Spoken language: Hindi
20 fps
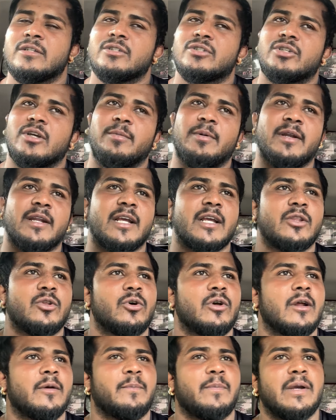सबन के
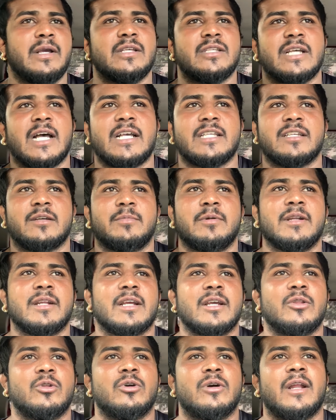दौर पैसा सबन
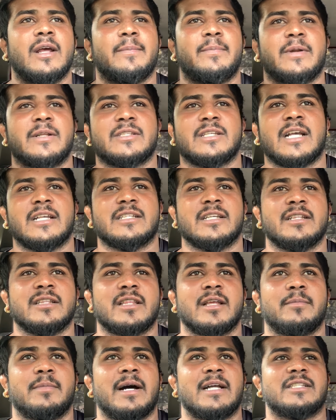के दौरे प्रशासन
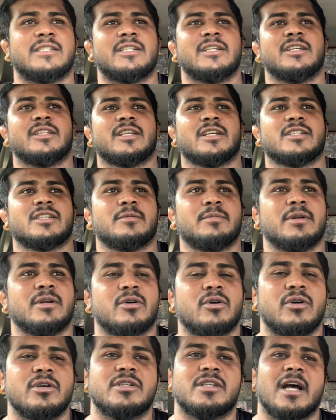तक बातचीत है सबन
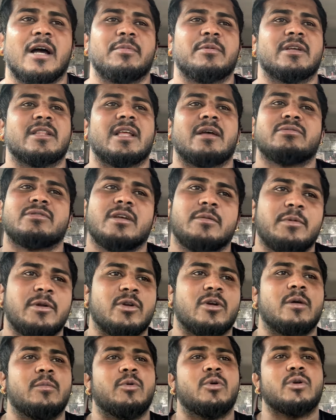को हिसाब किताब
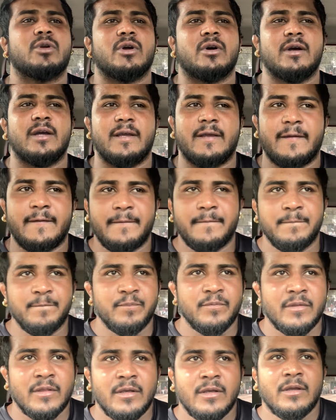सबन को मोटो है
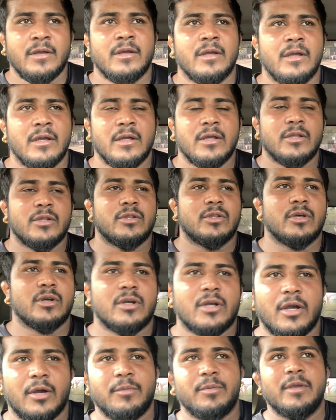तो
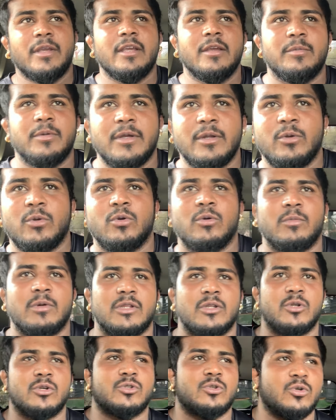कभी भी नू
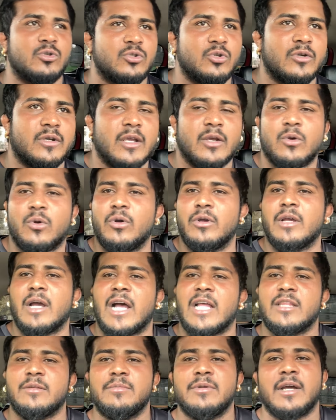मत ना सोचो कि कोई
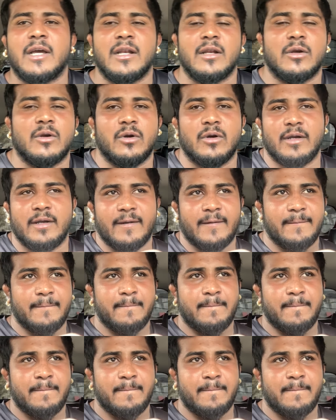आदमी हल्को है